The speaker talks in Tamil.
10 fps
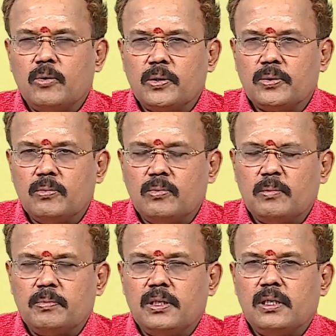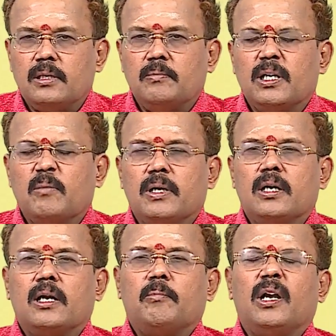முக்கியத்துவம் கொடுப்பது இன்று மிக
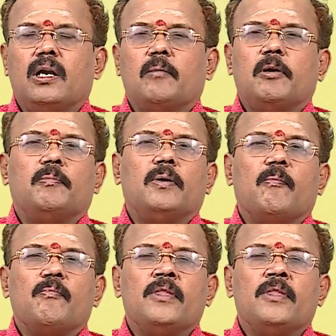மிக நன்மையான அமைப்பு